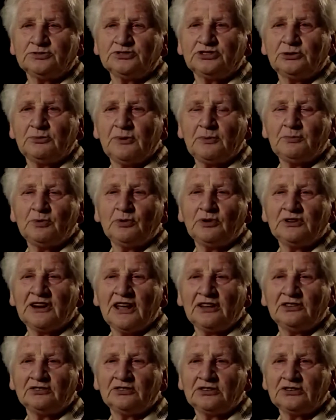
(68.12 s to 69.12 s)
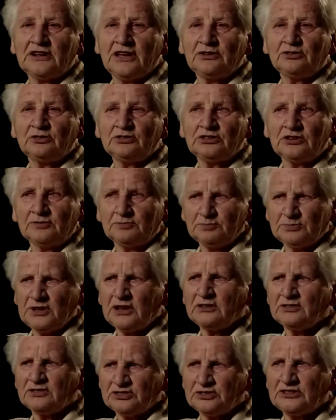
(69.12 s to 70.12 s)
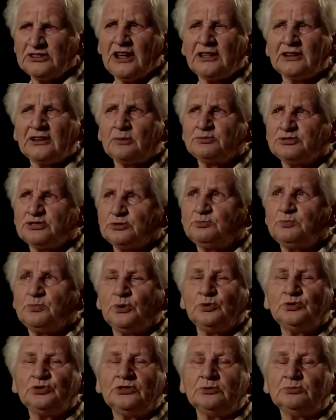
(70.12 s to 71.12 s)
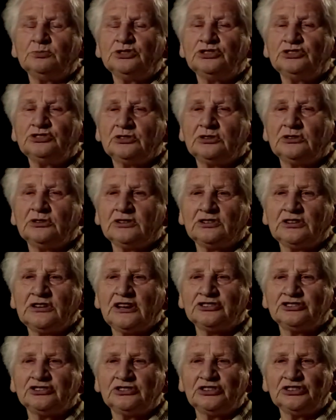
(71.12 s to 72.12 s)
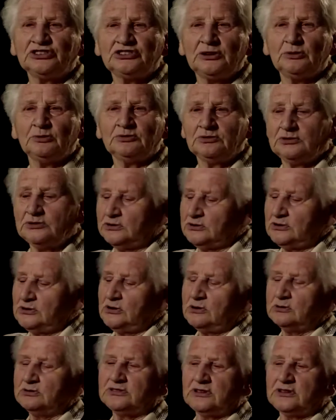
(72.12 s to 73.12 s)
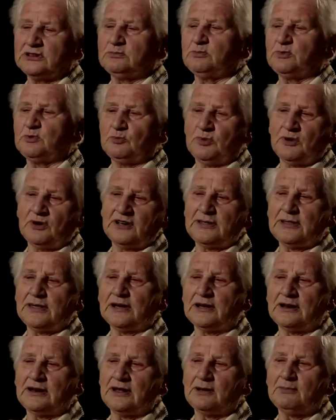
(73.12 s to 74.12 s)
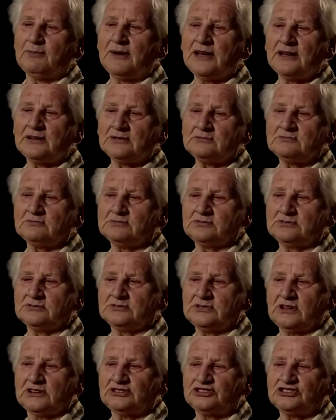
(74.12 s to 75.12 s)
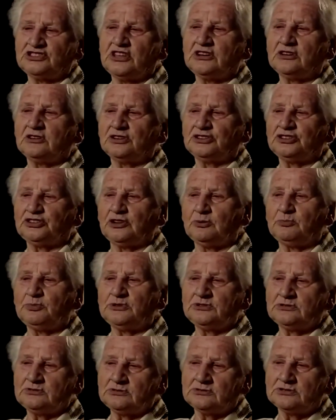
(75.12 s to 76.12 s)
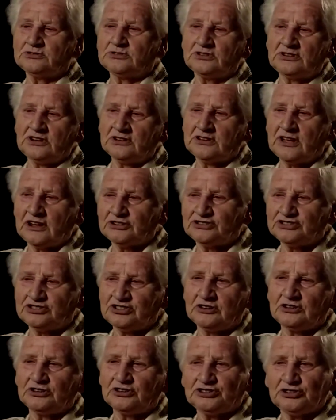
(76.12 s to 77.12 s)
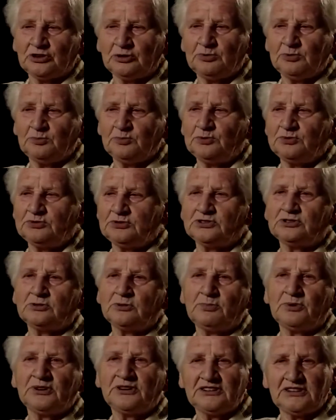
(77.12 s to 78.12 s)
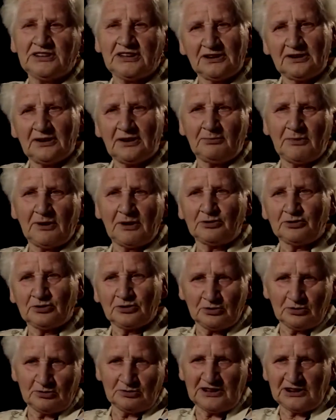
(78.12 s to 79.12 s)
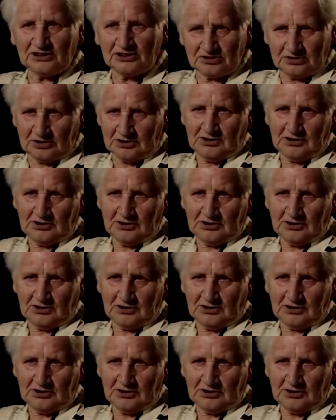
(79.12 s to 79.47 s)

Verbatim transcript: trzeba było rano, rano nie, tak z rana przed południem iść, no tak każdy dostał, taki był bochenek chleba na cztery osoby, no to jak cztery osoby były, no to bochenek chleba okrągły na,